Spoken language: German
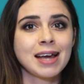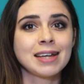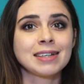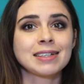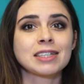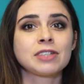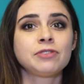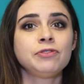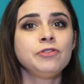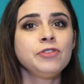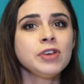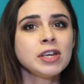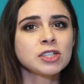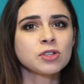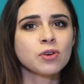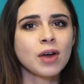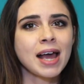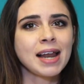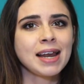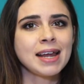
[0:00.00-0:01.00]
dass
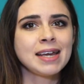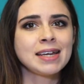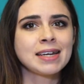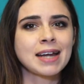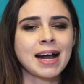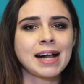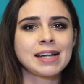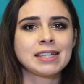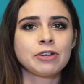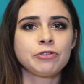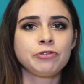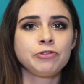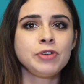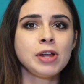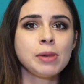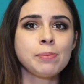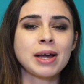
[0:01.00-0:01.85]
visuelle Inhalte viel